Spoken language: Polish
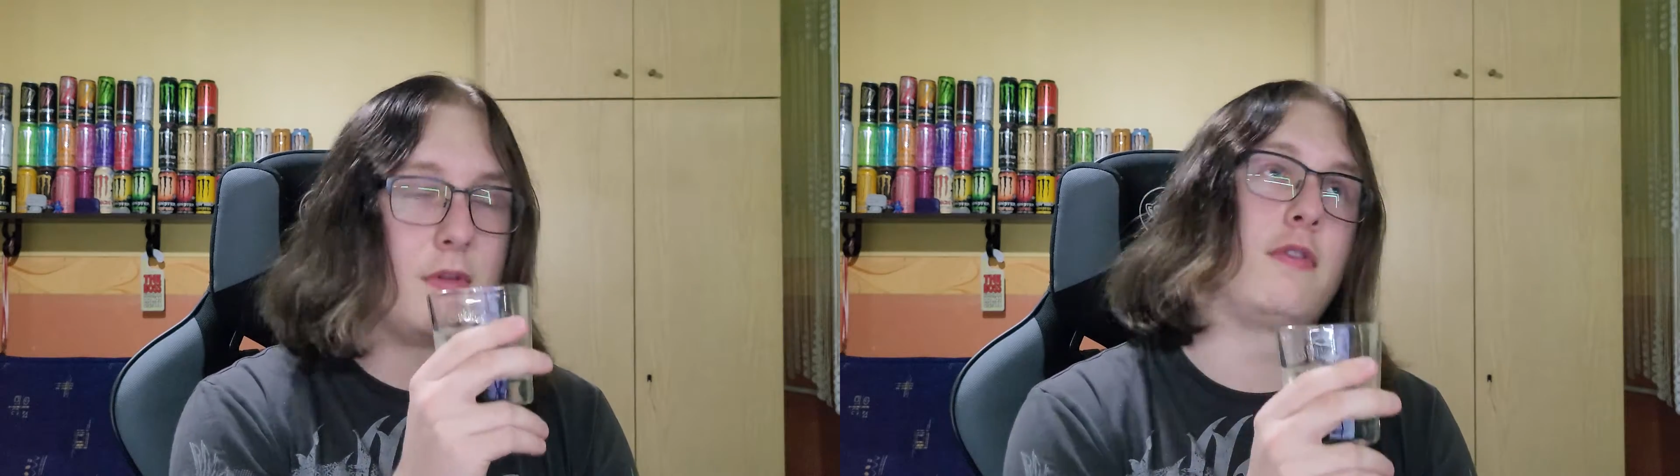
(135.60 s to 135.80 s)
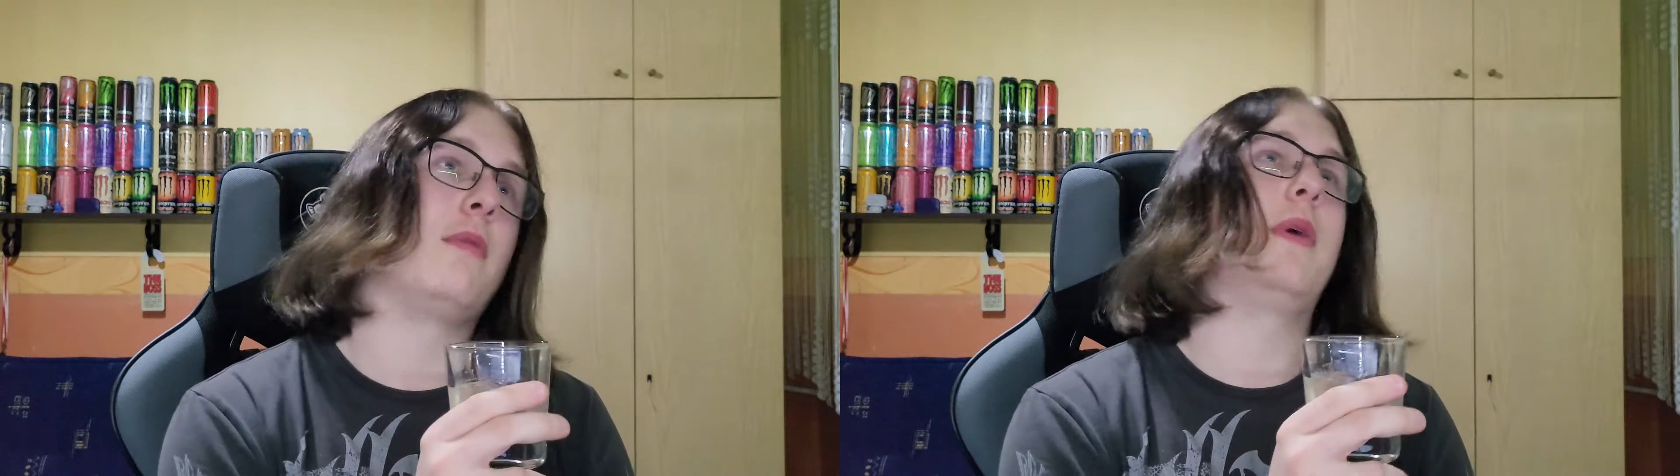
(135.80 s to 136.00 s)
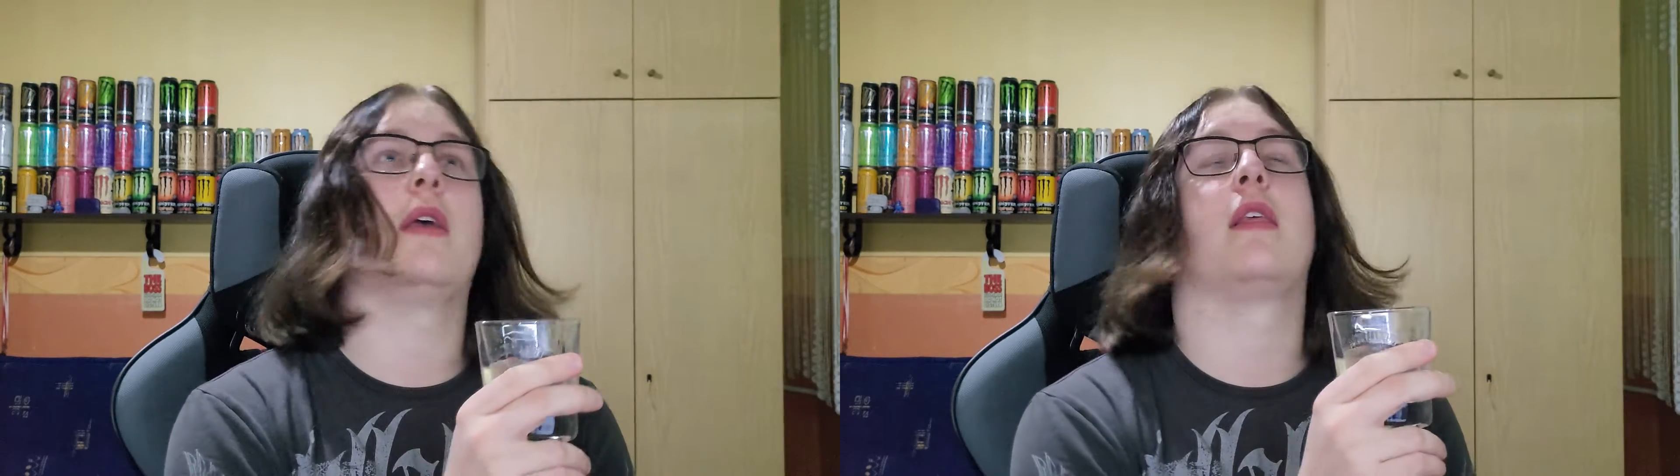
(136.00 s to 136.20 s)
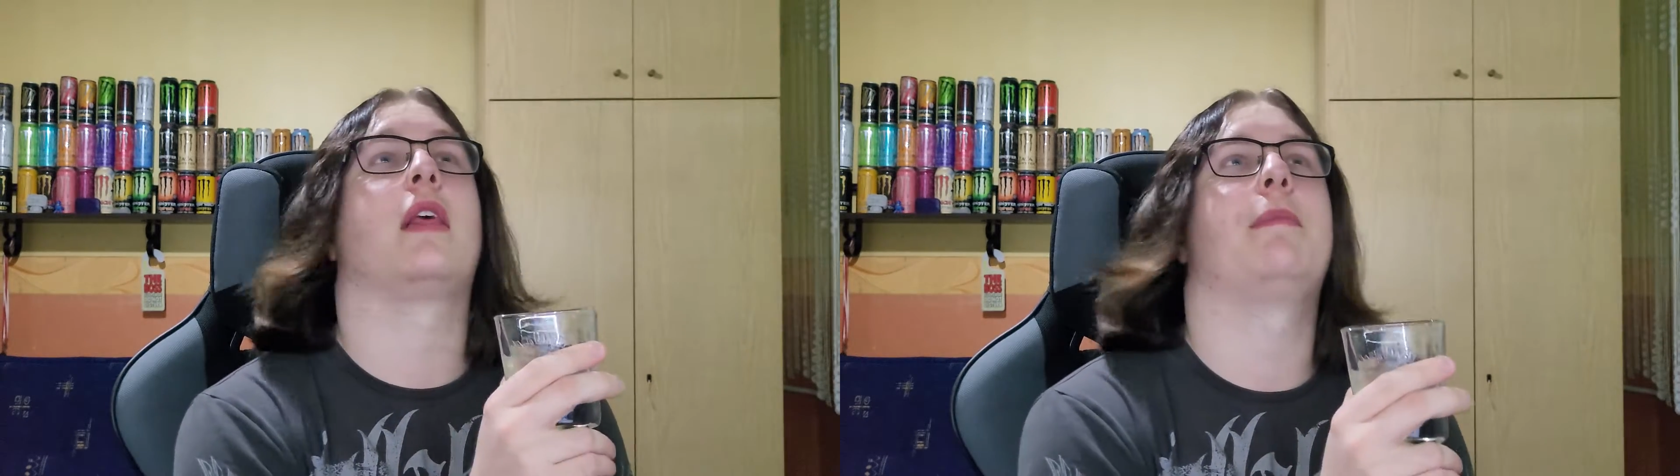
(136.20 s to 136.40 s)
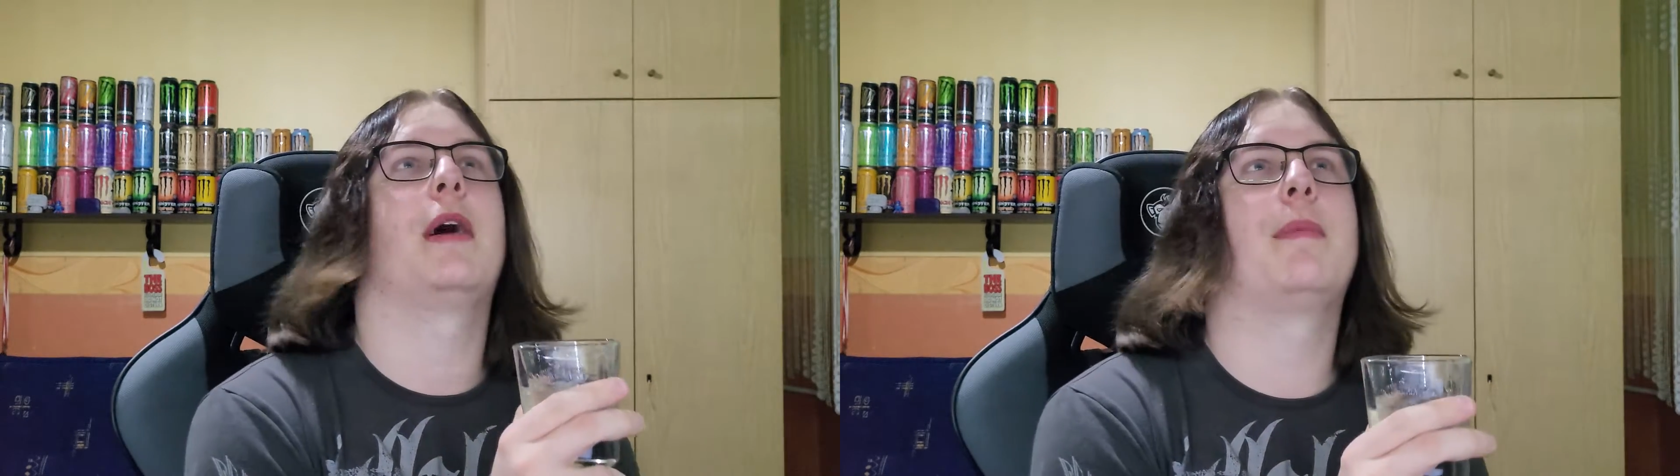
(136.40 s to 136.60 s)
sumie
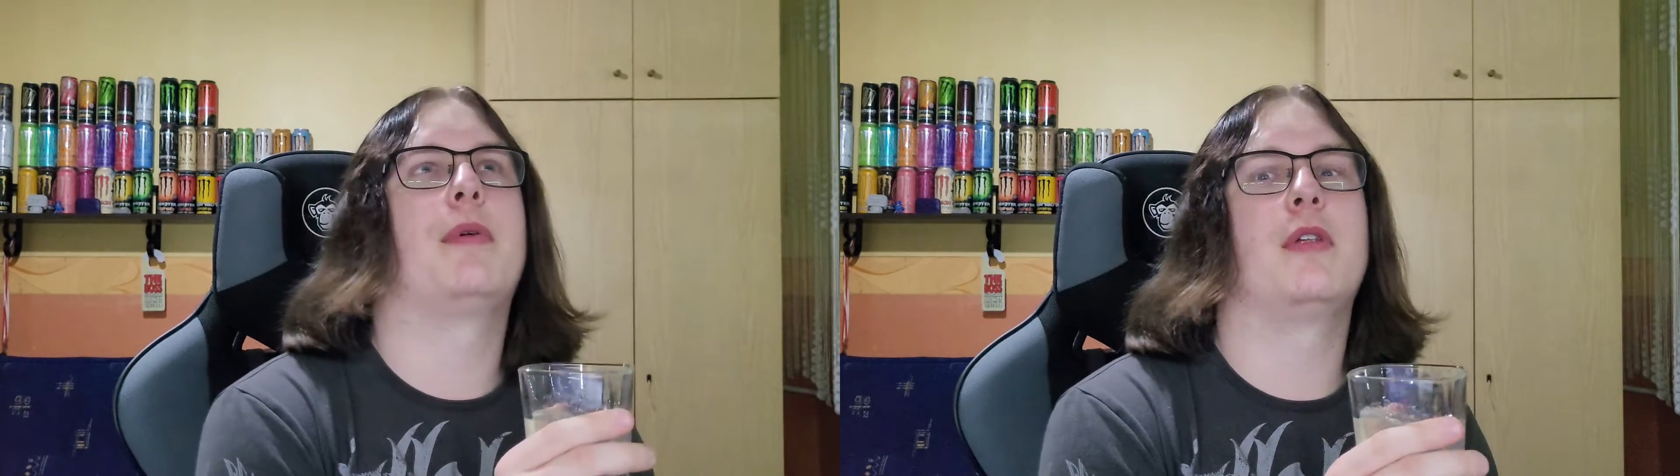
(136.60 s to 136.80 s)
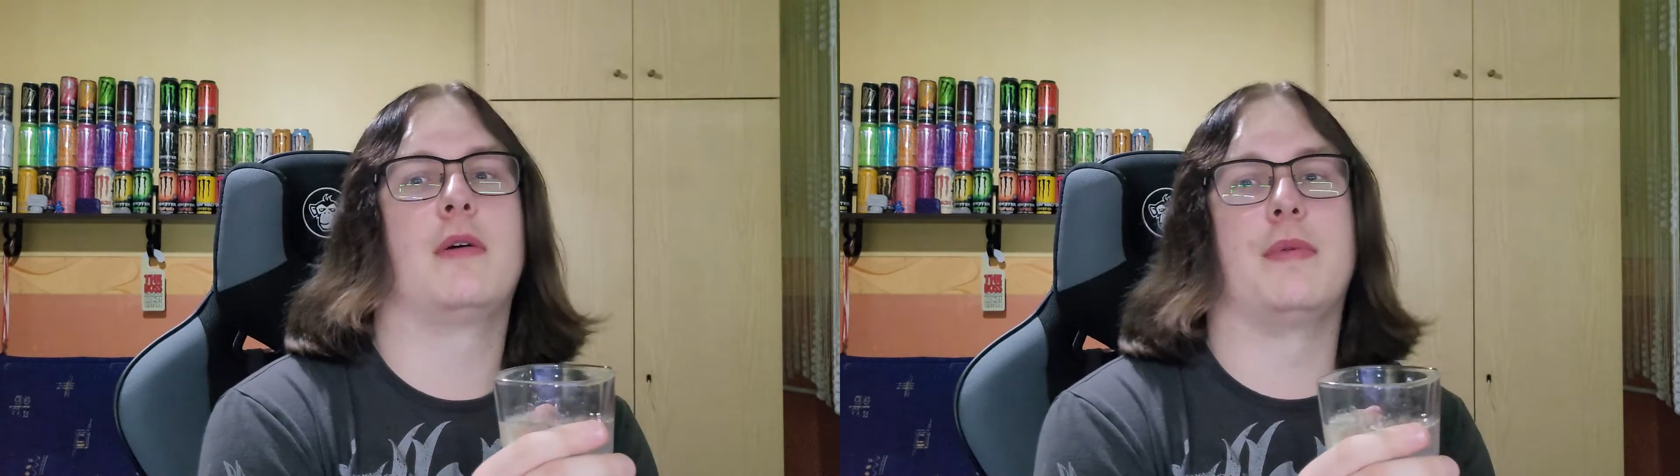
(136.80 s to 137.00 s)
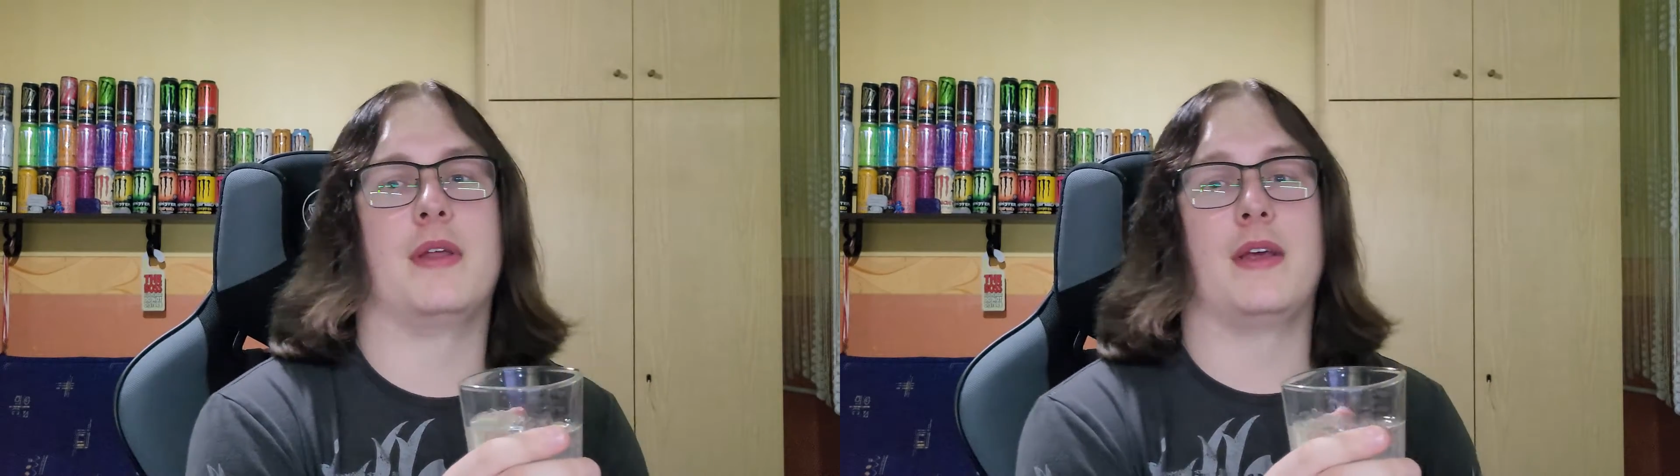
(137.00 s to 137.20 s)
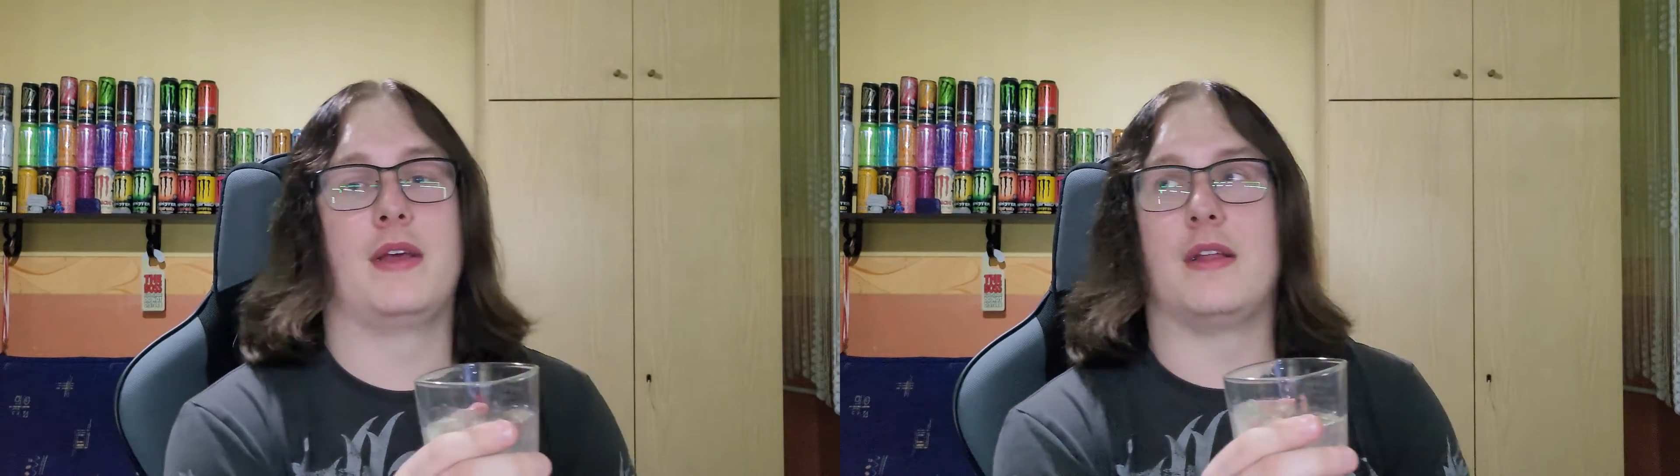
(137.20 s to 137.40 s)
zapach podobny